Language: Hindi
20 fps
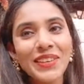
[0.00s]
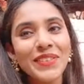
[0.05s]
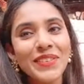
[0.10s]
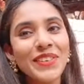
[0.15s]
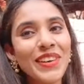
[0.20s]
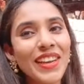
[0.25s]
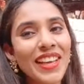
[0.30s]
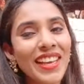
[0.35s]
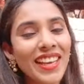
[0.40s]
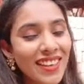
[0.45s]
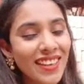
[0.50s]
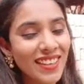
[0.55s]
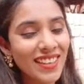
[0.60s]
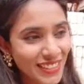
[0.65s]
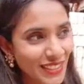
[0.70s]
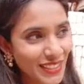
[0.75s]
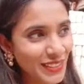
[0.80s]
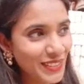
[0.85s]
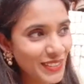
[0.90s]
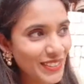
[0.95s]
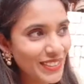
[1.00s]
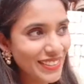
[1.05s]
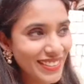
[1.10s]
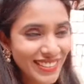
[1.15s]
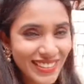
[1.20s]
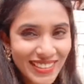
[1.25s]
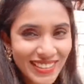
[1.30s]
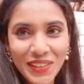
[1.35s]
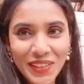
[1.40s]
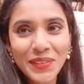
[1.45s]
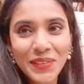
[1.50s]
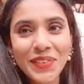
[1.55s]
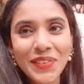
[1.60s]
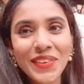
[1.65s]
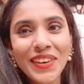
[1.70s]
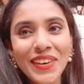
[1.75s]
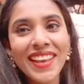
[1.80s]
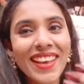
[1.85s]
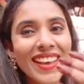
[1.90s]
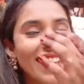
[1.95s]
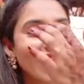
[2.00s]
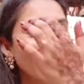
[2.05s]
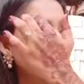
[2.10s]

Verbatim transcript: फोड़ेंगे ज़रूर ज़रूर फोड़ेंगे